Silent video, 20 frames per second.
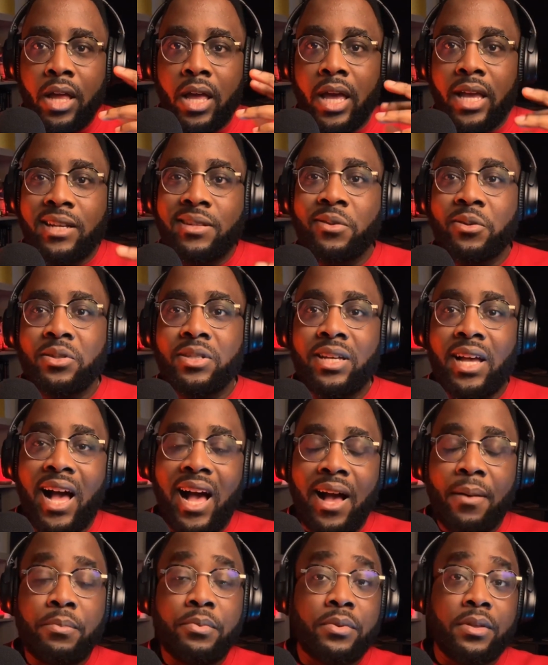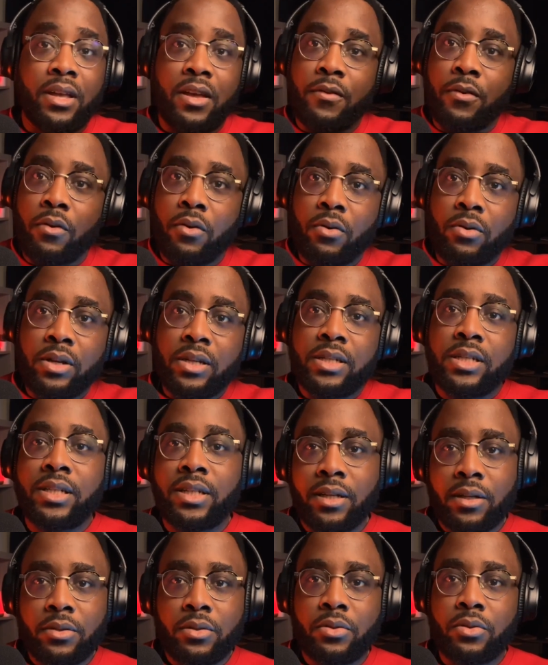Et ils se sont dit, ah putain, il faut qu'on les
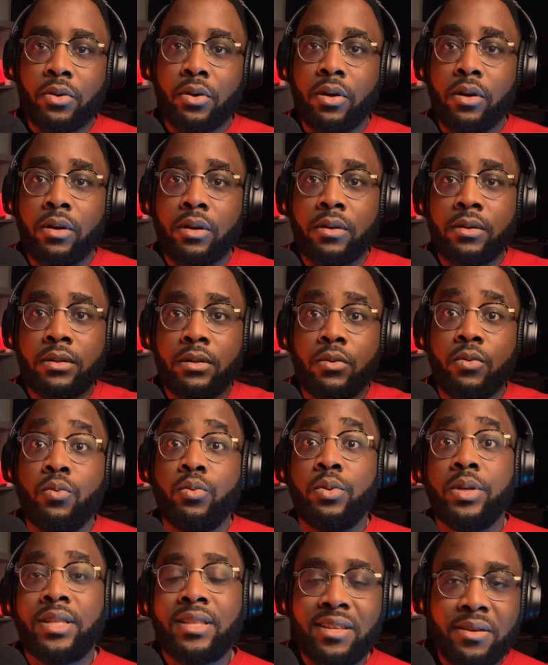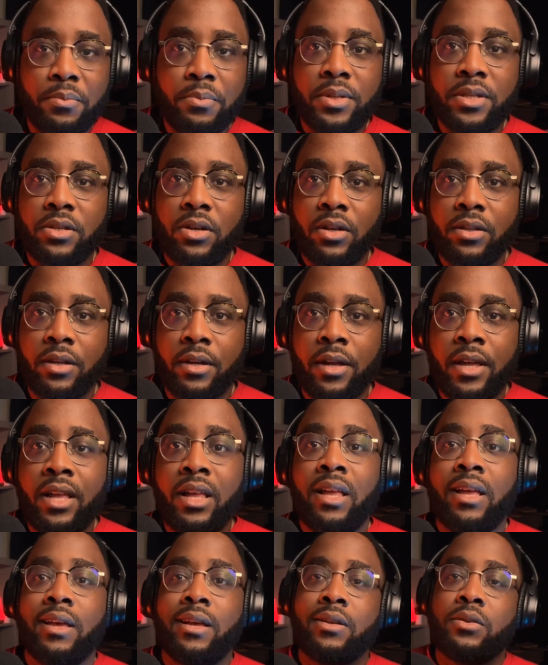tire sur 8 épisodes
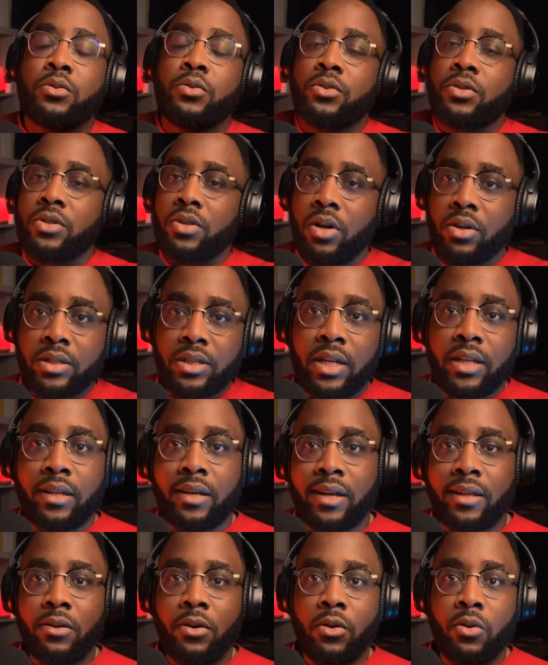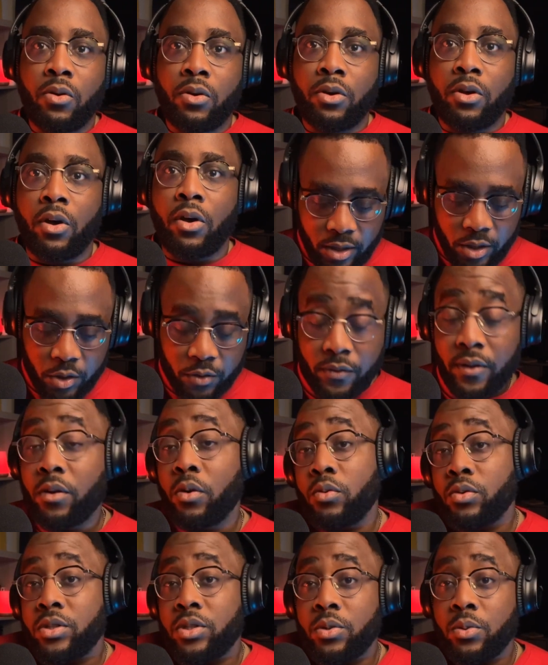et tu sens que ça traîne en longueur. Je vais
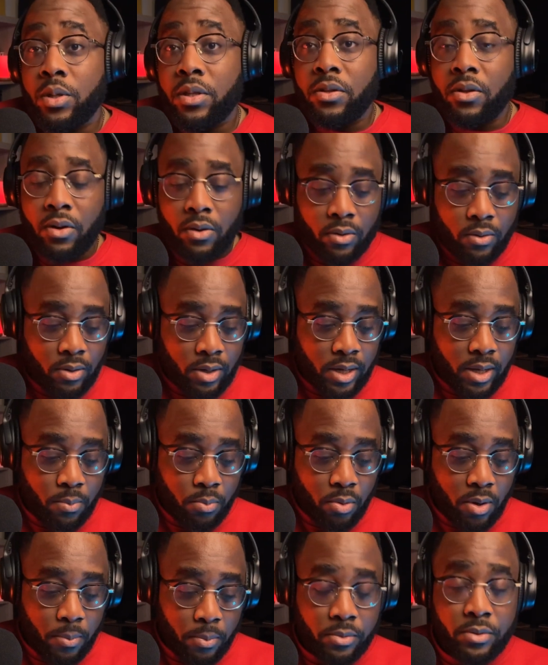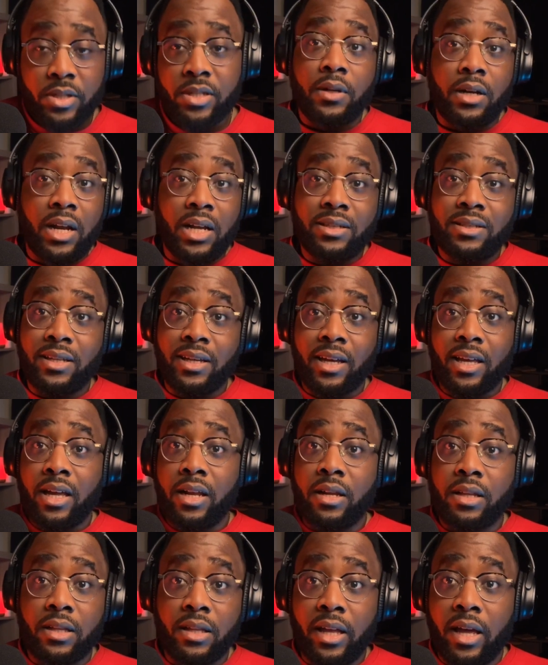continuer dans les points possibles. La série,
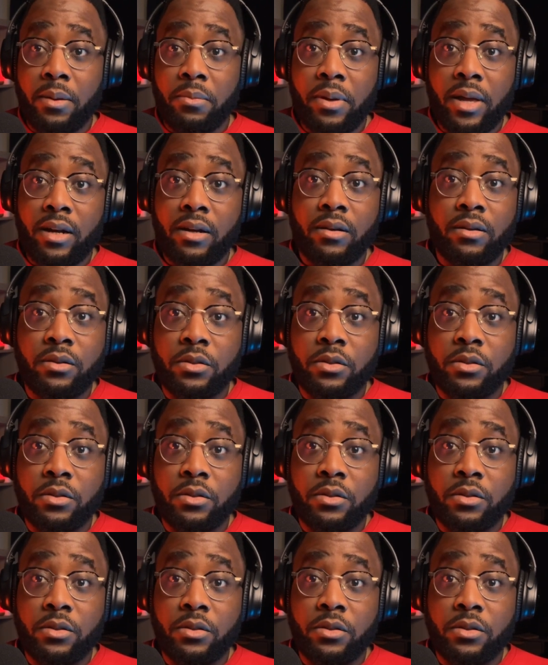elle est très belle.